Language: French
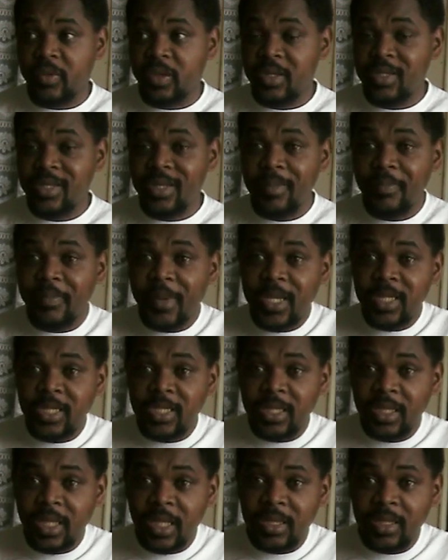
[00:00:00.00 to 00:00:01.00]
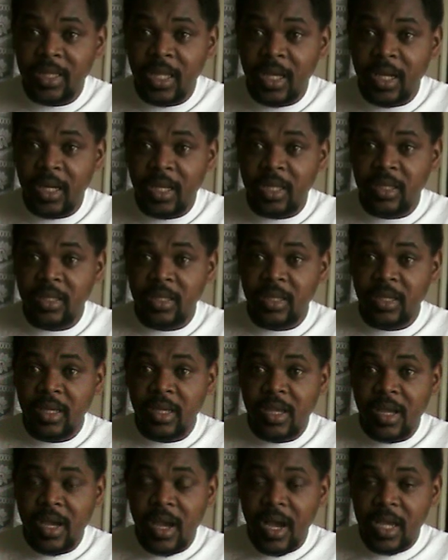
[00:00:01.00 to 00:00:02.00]
Je n'ai pas une site internet.
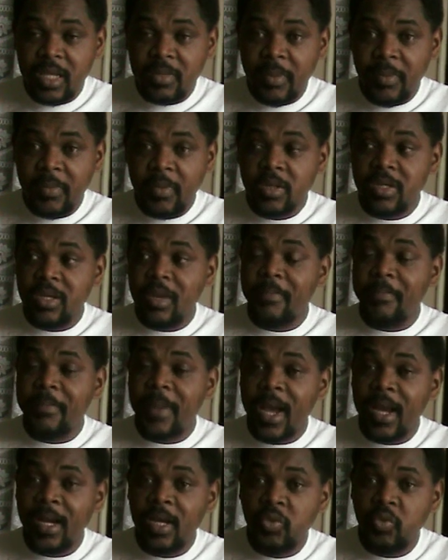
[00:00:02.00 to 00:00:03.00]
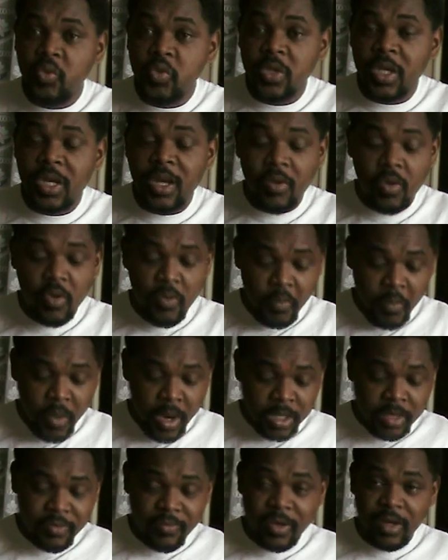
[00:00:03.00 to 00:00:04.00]
À ce moment, je parle tout ça,
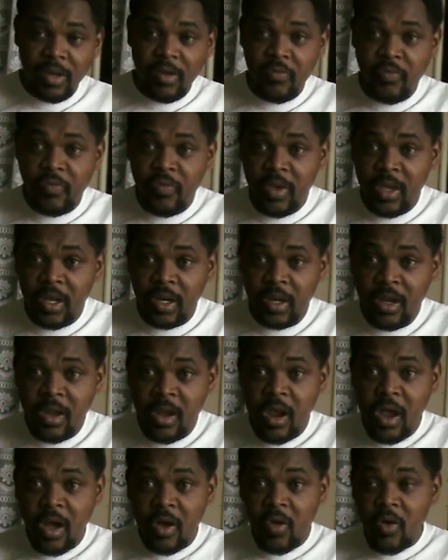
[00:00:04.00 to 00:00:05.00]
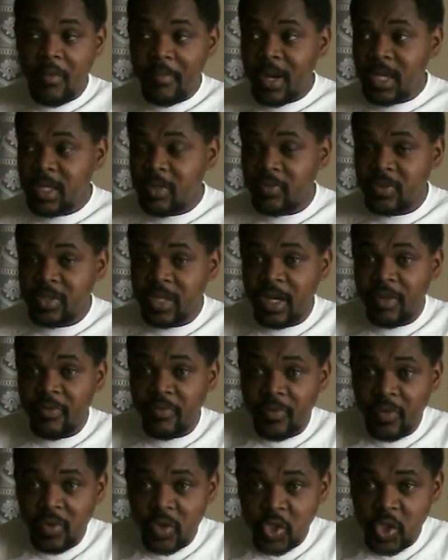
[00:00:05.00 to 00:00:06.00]
comment je vais aller le faire, comment je vous allez
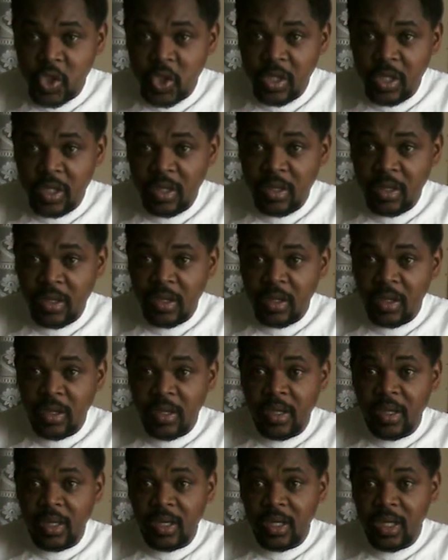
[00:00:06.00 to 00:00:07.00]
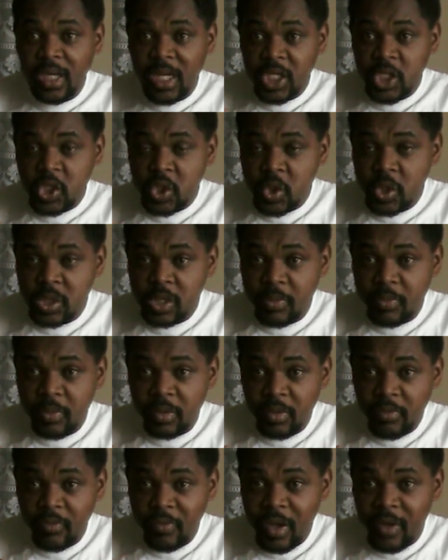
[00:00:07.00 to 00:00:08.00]
fonctionner, les choses pour
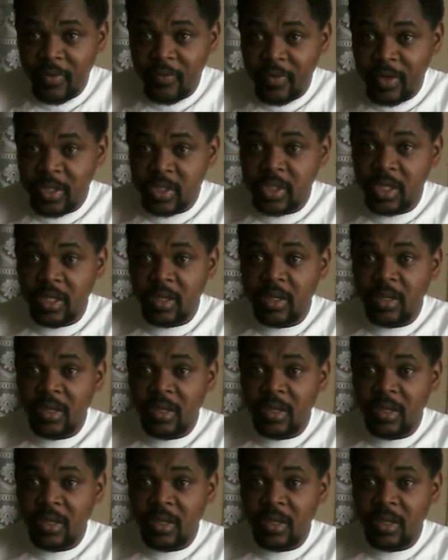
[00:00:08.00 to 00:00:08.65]
que faire avancer.